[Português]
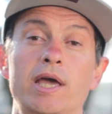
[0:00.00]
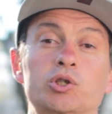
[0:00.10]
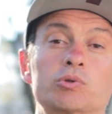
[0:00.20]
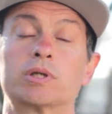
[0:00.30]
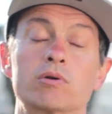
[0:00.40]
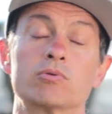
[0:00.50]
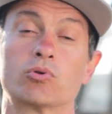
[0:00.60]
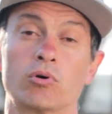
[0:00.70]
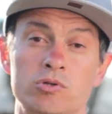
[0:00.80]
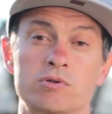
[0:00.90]
E aí, juntando
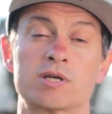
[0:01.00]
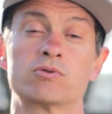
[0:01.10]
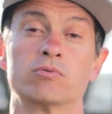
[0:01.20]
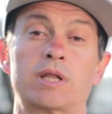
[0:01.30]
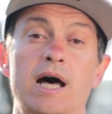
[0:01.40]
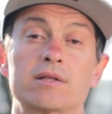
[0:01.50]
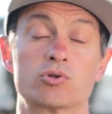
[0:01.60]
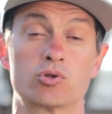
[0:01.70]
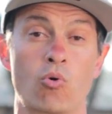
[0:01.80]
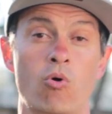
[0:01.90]
todos os
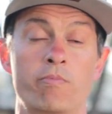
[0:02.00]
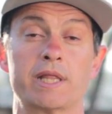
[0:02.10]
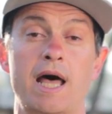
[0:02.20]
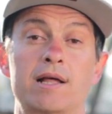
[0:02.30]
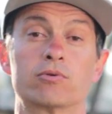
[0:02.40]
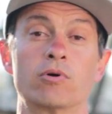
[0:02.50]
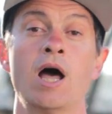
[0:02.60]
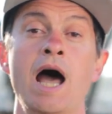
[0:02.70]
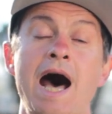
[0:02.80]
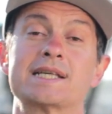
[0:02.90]
resultados do combinado,
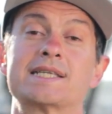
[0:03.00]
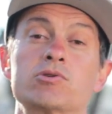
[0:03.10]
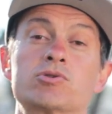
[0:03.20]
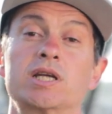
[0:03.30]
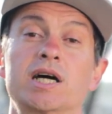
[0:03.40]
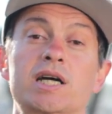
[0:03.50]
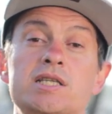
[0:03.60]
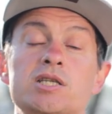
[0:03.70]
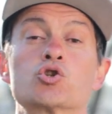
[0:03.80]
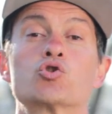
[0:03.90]
as
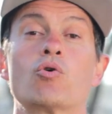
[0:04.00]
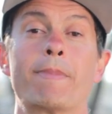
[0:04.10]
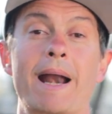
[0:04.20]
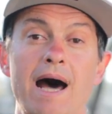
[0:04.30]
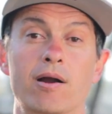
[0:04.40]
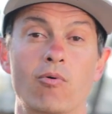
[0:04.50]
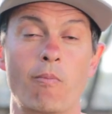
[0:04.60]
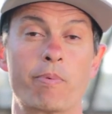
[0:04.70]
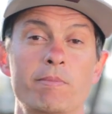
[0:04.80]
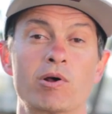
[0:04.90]
austríacas
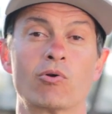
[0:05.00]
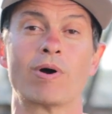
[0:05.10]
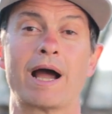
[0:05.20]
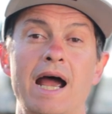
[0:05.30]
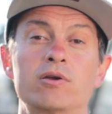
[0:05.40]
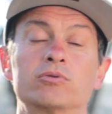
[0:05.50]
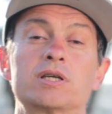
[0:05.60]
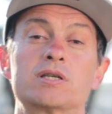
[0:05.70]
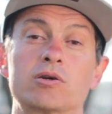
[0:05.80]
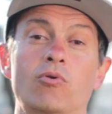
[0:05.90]
sobraram. O primeiro lugar e o
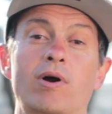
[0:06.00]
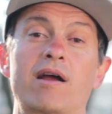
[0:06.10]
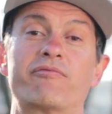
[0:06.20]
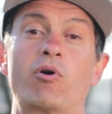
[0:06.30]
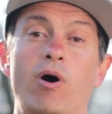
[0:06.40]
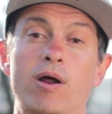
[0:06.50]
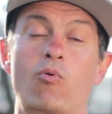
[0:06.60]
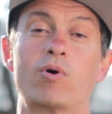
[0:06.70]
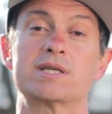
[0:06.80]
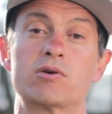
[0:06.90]
terceiro lugar
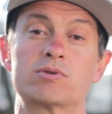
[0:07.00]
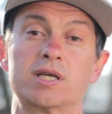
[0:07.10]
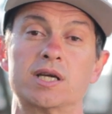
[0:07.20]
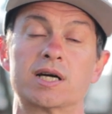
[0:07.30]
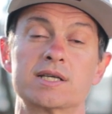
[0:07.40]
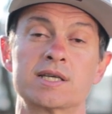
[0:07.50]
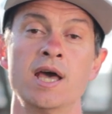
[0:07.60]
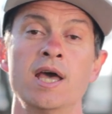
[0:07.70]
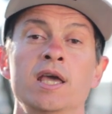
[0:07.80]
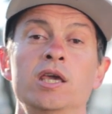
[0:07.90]
ficaram com as austríacas
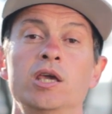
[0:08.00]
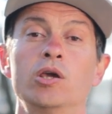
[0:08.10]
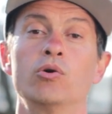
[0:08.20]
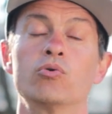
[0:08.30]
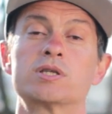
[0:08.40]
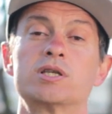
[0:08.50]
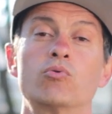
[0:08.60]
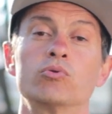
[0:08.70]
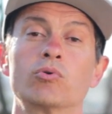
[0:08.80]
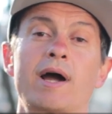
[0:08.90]
e o
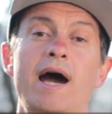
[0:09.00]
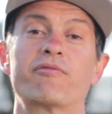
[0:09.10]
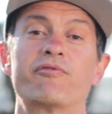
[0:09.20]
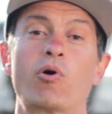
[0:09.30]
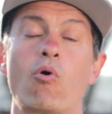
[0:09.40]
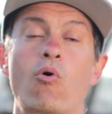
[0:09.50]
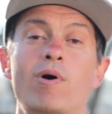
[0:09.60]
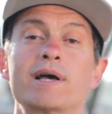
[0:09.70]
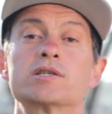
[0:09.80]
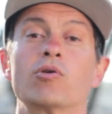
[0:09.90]
segundo lugar ficou
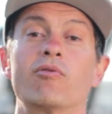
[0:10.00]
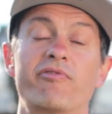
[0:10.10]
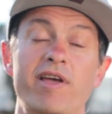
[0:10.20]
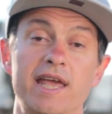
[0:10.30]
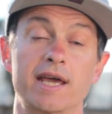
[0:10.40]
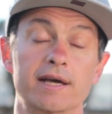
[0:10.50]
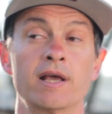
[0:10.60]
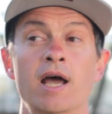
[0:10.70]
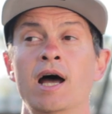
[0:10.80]
com a Eslovênia.